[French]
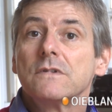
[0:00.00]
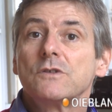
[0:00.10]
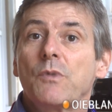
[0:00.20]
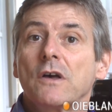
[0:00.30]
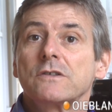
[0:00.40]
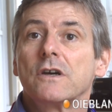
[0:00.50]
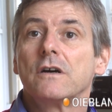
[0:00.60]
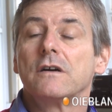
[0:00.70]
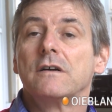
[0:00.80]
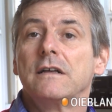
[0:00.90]
Je pense que,
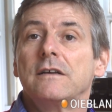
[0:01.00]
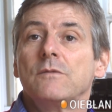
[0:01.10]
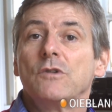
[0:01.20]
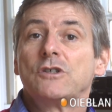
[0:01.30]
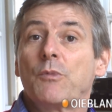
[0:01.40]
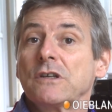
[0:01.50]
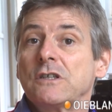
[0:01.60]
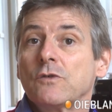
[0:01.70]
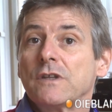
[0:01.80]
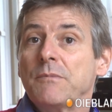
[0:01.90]
je ne sais pas
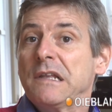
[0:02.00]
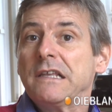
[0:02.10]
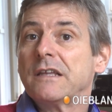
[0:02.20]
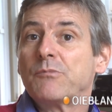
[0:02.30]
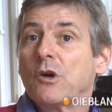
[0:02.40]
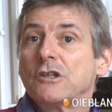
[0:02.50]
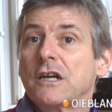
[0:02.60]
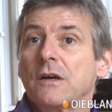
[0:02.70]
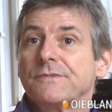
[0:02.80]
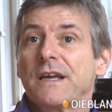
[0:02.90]
s'ils ont des milliers de
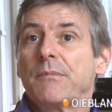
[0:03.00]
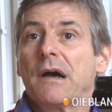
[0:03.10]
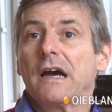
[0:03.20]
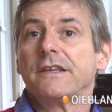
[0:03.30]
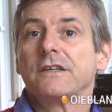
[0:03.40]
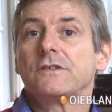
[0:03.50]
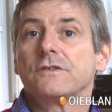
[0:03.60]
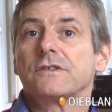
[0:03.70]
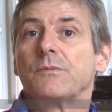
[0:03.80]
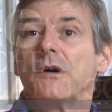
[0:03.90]
projets comme ça par année, je
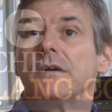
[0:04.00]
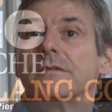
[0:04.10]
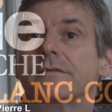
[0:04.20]
ne sais pas.